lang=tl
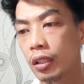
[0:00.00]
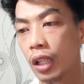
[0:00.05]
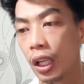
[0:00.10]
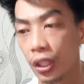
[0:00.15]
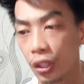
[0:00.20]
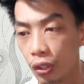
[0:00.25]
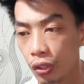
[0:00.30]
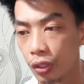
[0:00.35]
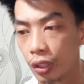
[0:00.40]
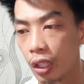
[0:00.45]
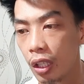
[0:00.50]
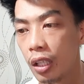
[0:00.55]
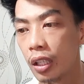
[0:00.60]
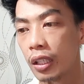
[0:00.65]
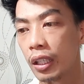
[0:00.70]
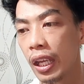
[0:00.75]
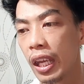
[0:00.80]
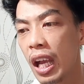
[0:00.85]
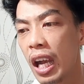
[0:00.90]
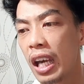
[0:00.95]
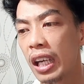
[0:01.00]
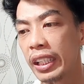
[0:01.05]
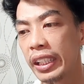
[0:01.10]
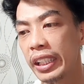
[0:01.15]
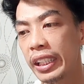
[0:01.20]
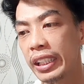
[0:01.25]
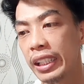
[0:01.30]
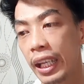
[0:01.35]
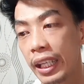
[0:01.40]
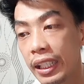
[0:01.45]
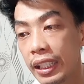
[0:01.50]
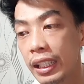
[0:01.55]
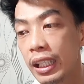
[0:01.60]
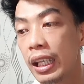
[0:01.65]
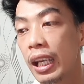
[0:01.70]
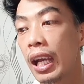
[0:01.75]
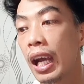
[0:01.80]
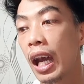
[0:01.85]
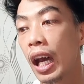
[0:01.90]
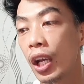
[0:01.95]
ngayon. Kaya ang ingay,
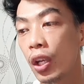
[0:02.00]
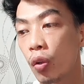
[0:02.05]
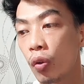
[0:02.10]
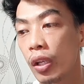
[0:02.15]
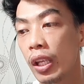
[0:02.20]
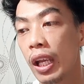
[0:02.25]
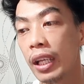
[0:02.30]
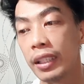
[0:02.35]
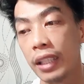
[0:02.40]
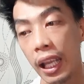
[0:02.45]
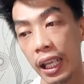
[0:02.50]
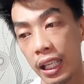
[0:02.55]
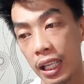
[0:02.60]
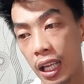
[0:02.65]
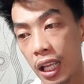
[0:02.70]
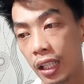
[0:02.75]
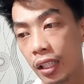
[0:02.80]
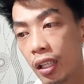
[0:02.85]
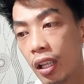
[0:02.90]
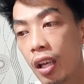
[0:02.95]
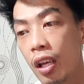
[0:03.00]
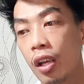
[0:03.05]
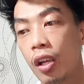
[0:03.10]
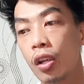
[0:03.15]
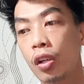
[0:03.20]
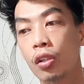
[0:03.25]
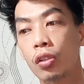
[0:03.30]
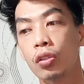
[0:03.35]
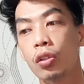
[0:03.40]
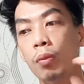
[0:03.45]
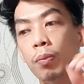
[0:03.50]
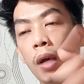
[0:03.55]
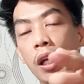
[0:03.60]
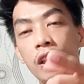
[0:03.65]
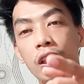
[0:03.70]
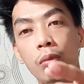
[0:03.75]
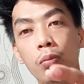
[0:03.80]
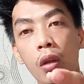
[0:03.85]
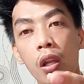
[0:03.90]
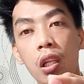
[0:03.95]
ano kaya ang dahilan? So
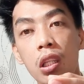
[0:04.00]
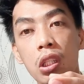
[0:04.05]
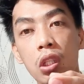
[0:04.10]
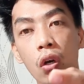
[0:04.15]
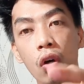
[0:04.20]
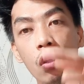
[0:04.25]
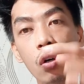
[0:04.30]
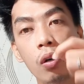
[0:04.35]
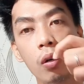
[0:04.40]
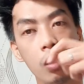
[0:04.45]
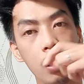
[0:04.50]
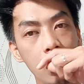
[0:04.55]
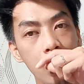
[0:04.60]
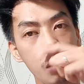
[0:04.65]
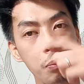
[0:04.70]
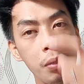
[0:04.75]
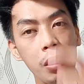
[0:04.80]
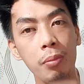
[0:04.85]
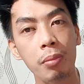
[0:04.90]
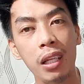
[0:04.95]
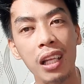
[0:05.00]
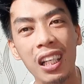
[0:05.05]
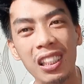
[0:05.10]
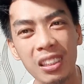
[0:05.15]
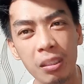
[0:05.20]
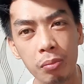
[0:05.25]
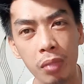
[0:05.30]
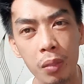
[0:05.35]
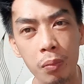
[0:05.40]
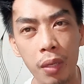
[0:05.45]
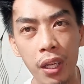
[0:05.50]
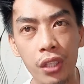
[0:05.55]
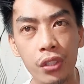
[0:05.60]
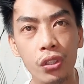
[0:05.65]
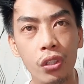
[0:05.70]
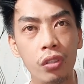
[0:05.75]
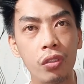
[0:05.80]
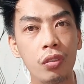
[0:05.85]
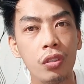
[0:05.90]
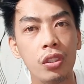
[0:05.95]
possible to kapag malakas ang
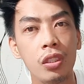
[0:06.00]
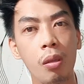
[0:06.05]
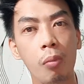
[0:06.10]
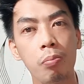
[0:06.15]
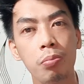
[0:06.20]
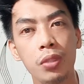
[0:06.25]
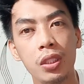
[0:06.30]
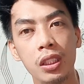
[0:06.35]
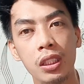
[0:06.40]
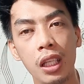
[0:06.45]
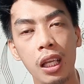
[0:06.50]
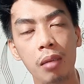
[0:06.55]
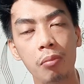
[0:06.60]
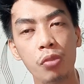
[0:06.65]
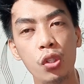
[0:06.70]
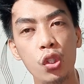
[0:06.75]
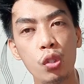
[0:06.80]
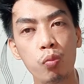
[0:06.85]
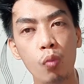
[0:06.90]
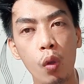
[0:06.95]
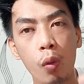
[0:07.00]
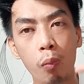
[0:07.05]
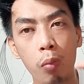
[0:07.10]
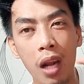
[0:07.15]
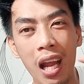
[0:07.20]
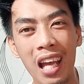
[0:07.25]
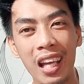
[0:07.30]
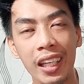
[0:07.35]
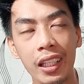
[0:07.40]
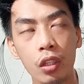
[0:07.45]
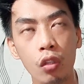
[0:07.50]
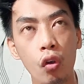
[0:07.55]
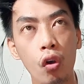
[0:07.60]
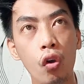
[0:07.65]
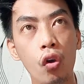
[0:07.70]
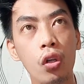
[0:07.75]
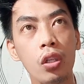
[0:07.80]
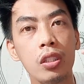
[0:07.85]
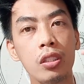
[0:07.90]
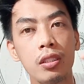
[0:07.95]
vibration sa, sa mismong bracket
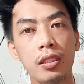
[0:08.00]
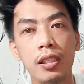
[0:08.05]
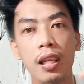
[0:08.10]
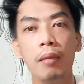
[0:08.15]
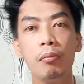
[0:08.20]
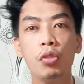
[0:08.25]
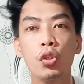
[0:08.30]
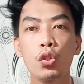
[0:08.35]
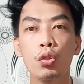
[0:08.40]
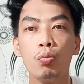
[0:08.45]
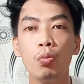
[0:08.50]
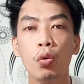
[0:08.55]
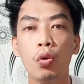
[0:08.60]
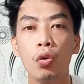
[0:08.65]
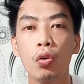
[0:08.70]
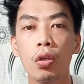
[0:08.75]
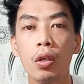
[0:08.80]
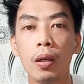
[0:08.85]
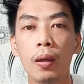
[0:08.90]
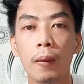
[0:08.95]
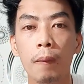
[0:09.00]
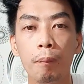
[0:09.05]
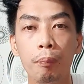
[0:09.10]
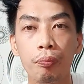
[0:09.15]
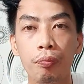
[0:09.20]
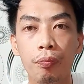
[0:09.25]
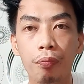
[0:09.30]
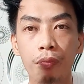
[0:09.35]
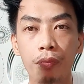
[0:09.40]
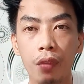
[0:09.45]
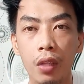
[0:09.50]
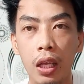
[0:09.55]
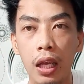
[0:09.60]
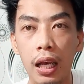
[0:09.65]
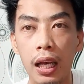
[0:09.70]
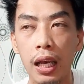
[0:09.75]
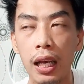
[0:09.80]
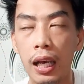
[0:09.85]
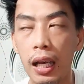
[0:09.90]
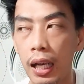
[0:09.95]
or sa mismong
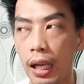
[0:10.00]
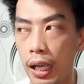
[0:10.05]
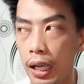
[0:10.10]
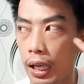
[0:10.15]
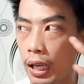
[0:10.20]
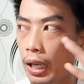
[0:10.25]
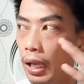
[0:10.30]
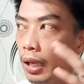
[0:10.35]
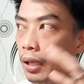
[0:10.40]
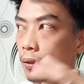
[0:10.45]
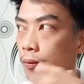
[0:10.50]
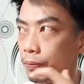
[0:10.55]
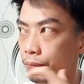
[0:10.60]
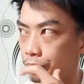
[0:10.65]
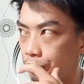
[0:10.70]
ah uh,